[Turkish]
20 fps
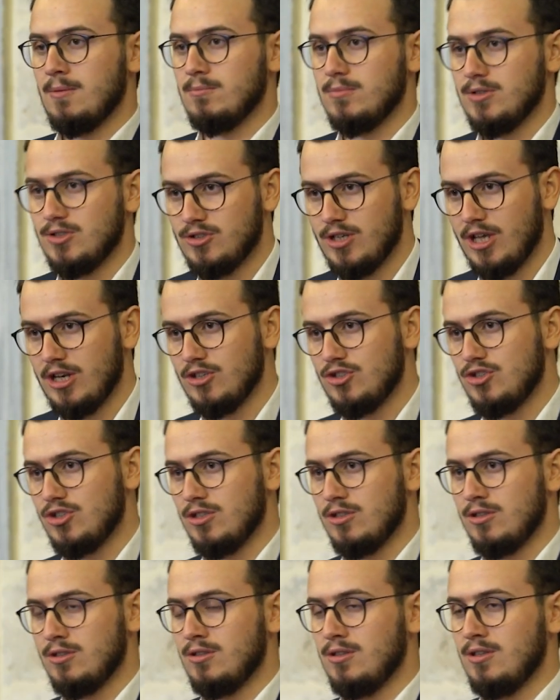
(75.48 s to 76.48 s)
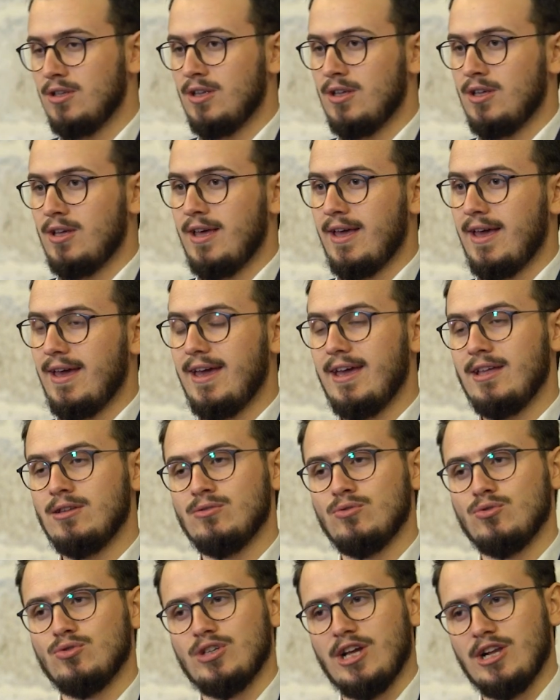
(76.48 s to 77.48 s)
bizler için
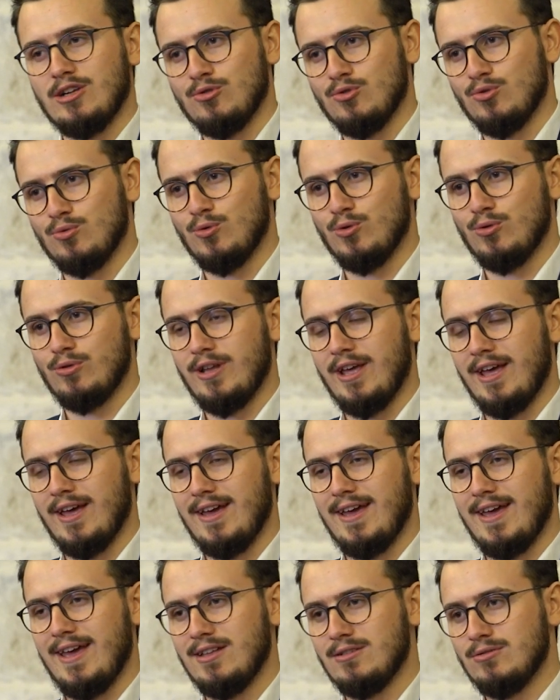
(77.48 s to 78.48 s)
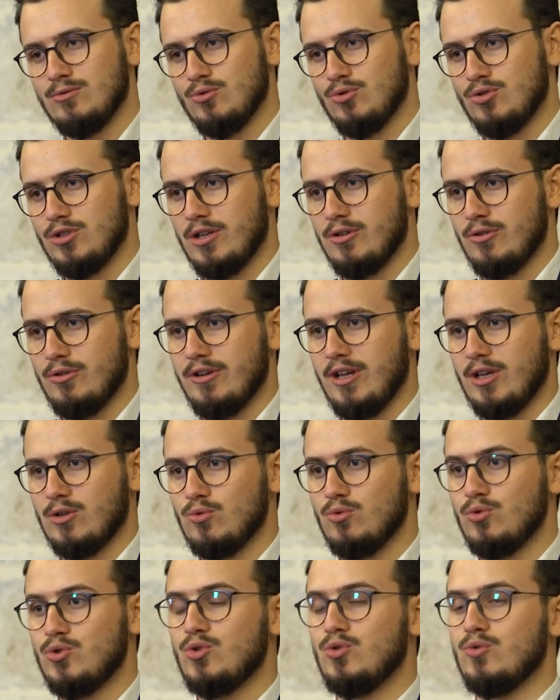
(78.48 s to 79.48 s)
en güzel numune, en güzel örnek
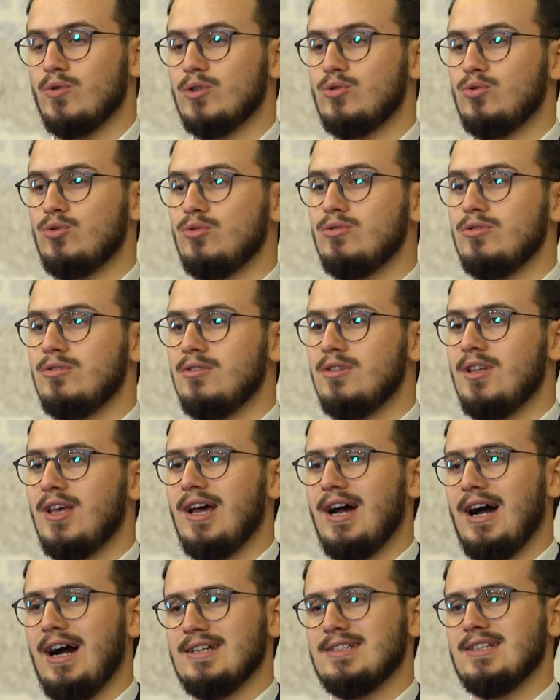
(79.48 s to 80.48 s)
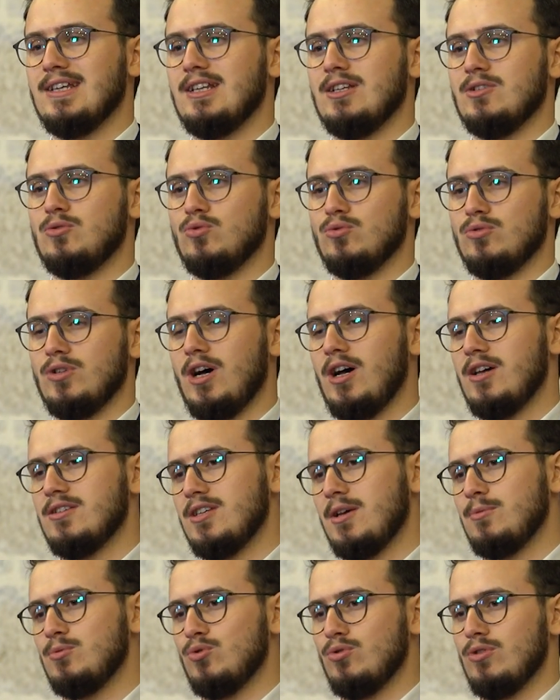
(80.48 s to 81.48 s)
usvatun hasenetun.
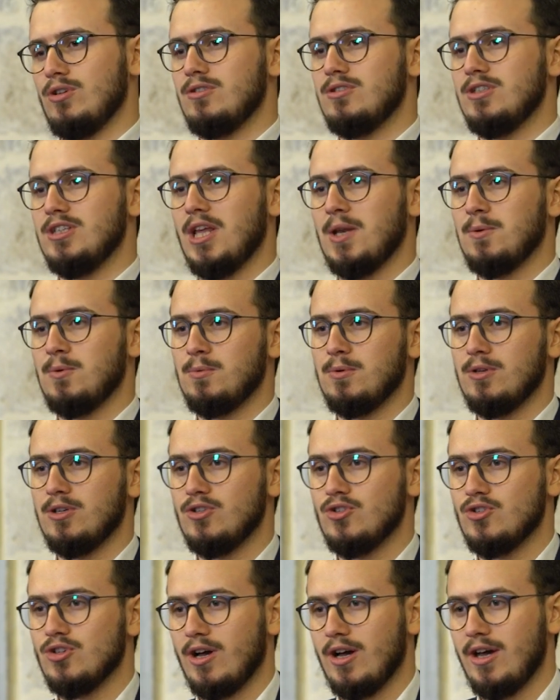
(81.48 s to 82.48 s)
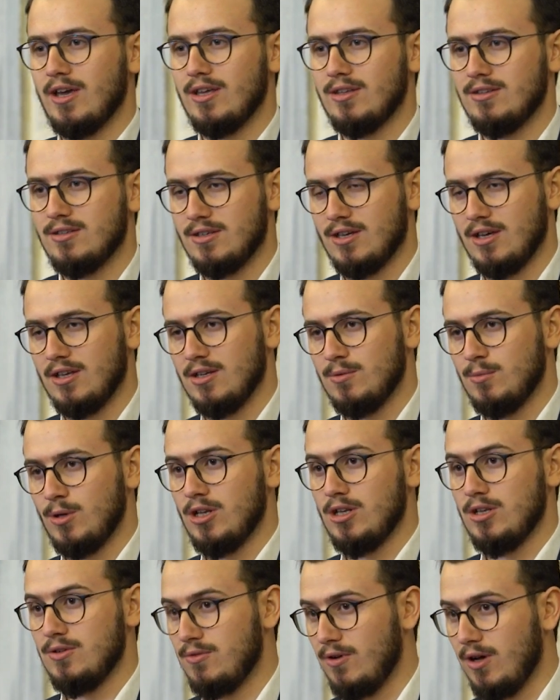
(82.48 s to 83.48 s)
Ahzab suresi 21. ayeti
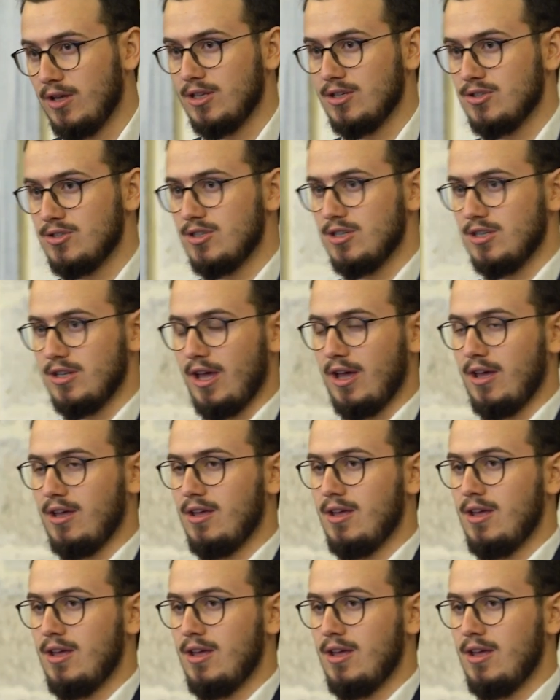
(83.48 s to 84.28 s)
kerimenin ifadesiyle.